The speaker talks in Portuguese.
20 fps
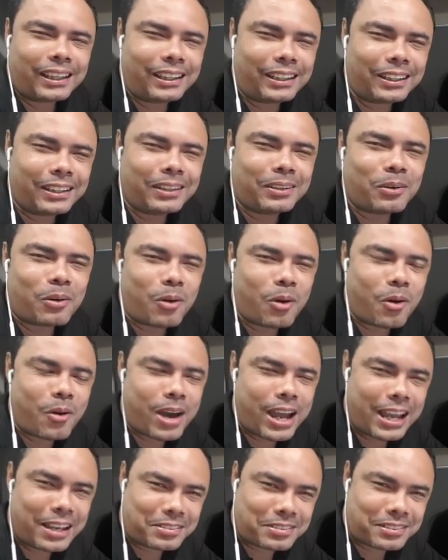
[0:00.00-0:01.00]
e
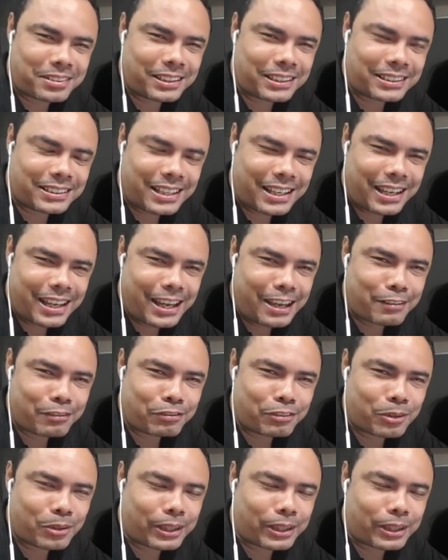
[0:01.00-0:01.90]
o STF.